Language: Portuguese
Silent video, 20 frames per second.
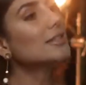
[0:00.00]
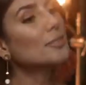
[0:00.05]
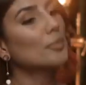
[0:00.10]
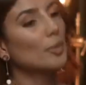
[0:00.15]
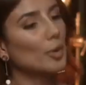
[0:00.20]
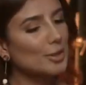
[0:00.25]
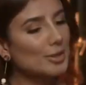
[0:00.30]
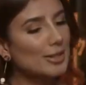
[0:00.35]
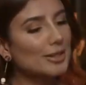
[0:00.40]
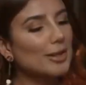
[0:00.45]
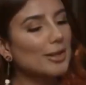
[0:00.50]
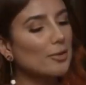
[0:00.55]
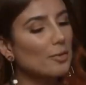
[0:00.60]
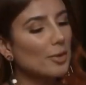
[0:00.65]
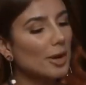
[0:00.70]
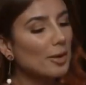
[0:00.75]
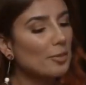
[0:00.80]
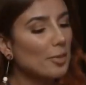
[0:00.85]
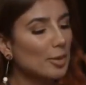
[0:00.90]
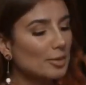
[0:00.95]
você pode sentar
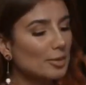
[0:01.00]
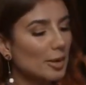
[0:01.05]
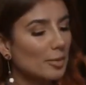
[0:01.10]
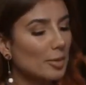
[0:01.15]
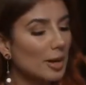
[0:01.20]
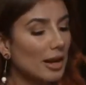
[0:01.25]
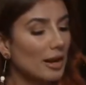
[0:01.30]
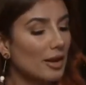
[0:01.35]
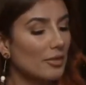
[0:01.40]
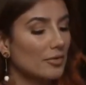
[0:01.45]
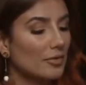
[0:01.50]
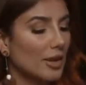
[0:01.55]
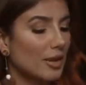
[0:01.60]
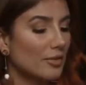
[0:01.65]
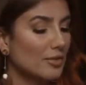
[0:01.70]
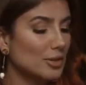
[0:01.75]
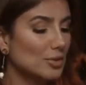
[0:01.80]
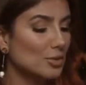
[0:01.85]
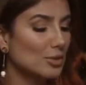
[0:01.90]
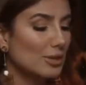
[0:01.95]
com ela e perguntar para ela
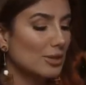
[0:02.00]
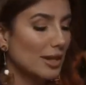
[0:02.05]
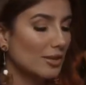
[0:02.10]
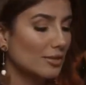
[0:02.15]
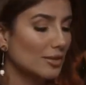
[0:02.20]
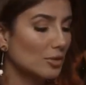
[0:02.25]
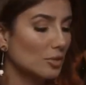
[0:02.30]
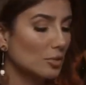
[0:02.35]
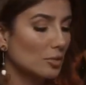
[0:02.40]
ficava assustada